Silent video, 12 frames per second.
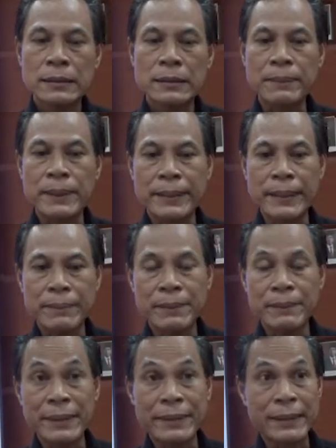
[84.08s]
kepada
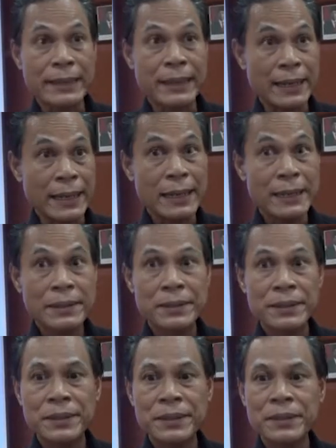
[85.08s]
pemerintah daerah
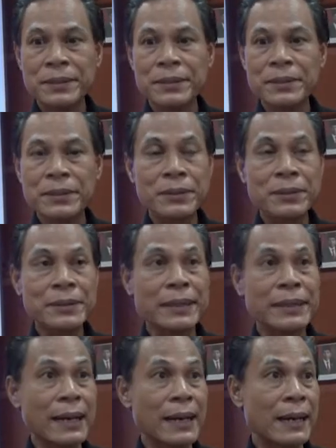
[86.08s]
untuk
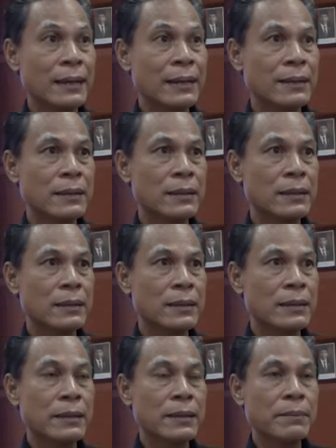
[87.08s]
segera
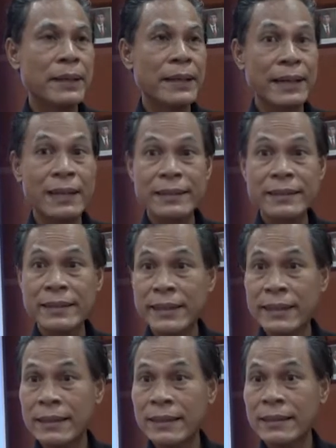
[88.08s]

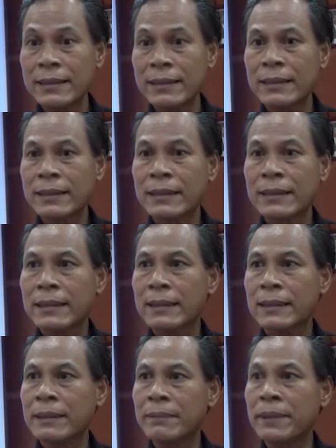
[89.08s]
merealisir
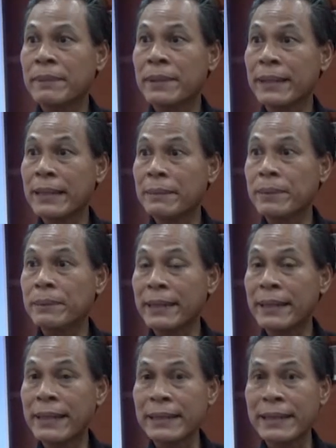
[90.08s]
memberikan
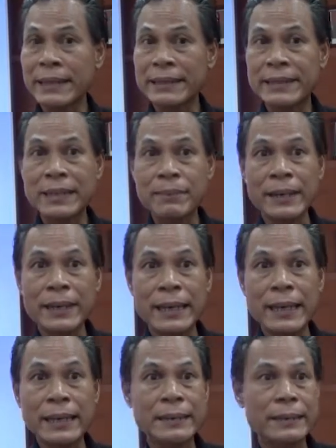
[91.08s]
pembayaran gaji
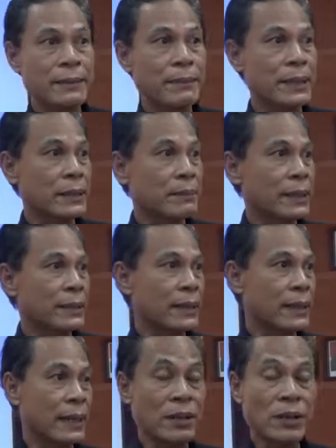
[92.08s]
kepada teman-teman
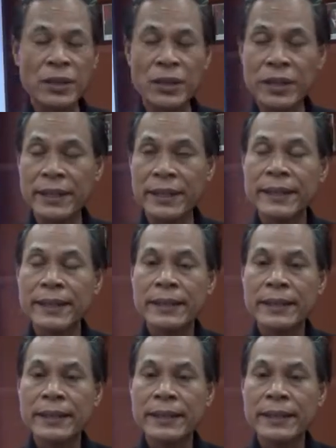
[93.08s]
tenaga honor ini